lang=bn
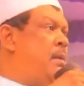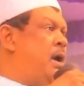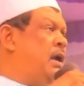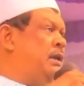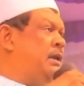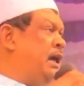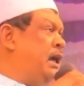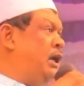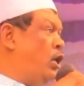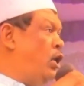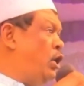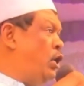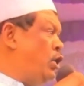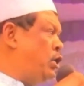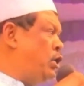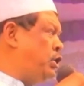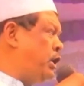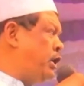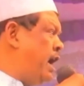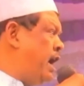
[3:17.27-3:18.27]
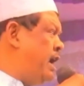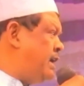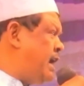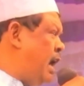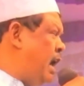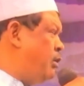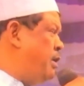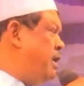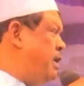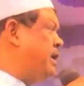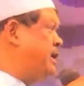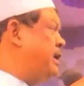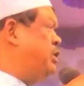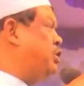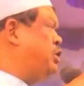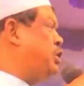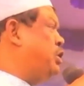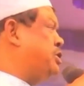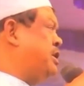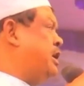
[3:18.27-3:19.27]
আমাদের অনৈক্যের কারণেই
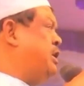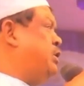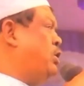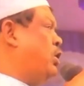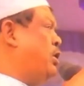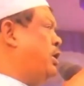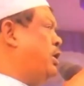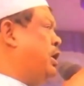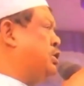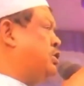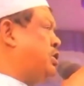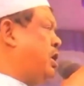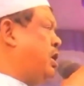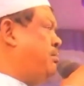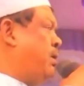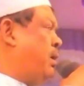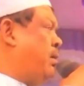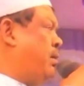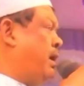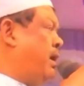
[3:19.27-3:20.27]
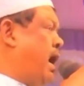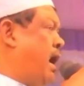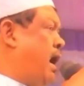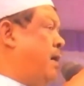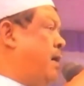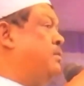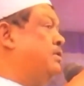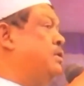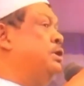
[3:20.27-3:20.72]
কিন্তু সেই ধরনের সম্ভাবনা